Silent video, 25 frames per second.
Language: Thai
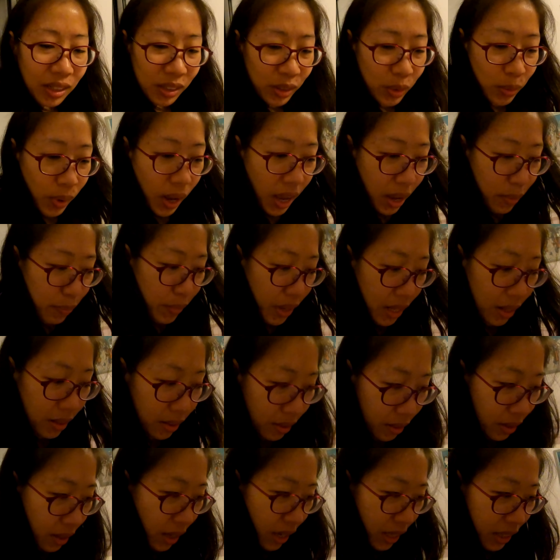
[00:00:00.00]
ถือว่าเป็น
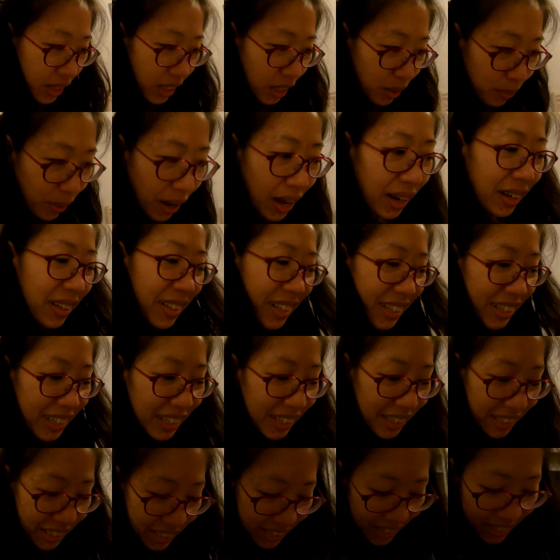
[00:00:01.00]
ที่พักที่
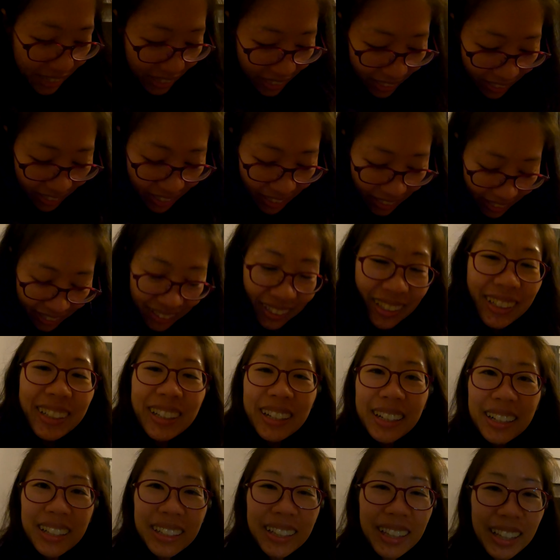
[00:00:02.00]
คิดถึง
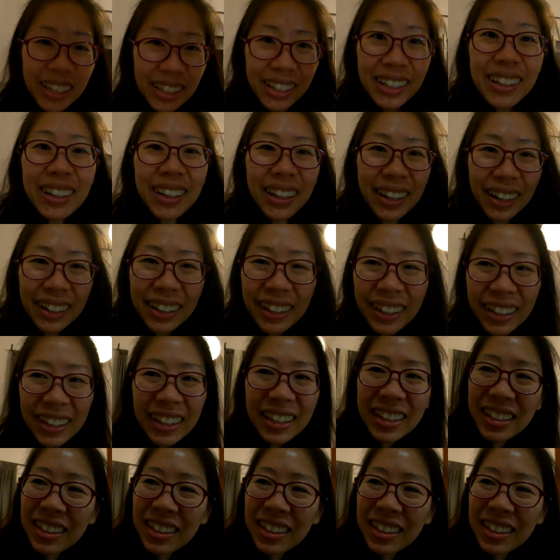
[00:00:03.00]
ที่หนึ่งเลย